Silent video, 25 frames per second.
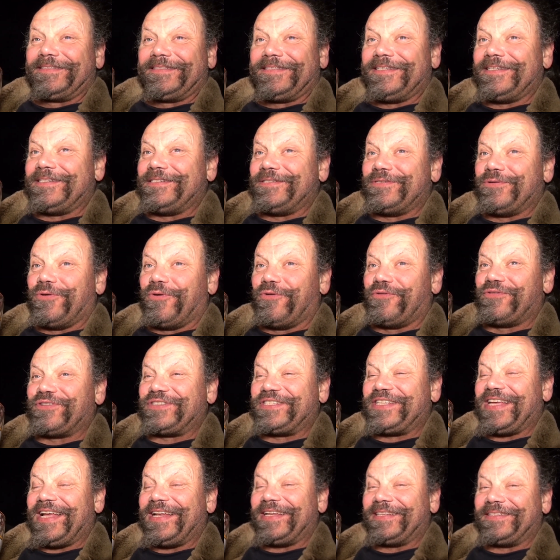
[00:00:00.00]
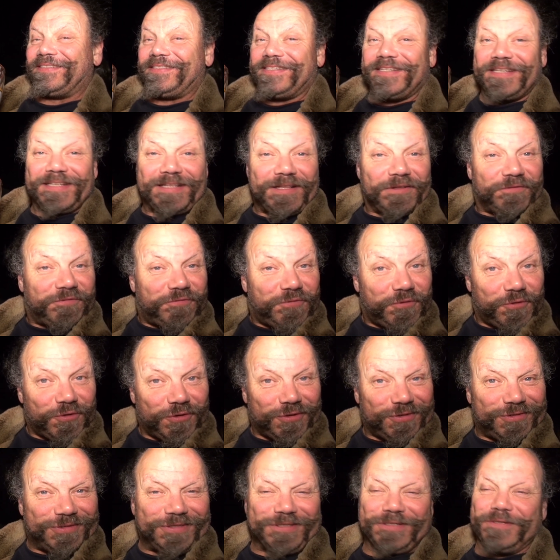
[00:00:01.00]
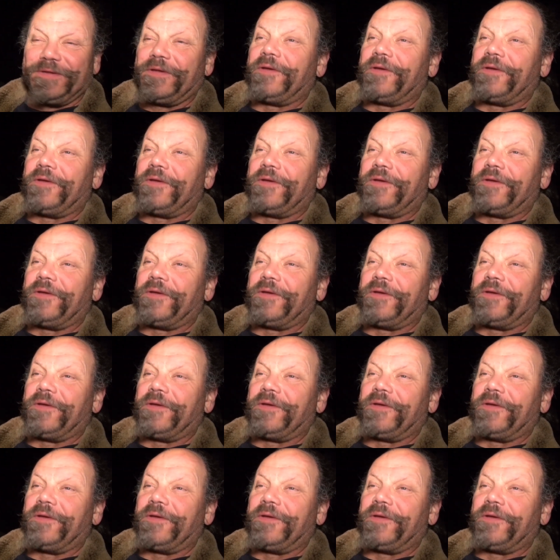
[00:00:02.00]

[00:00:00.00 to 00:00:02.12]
den offiziellen Titel führt.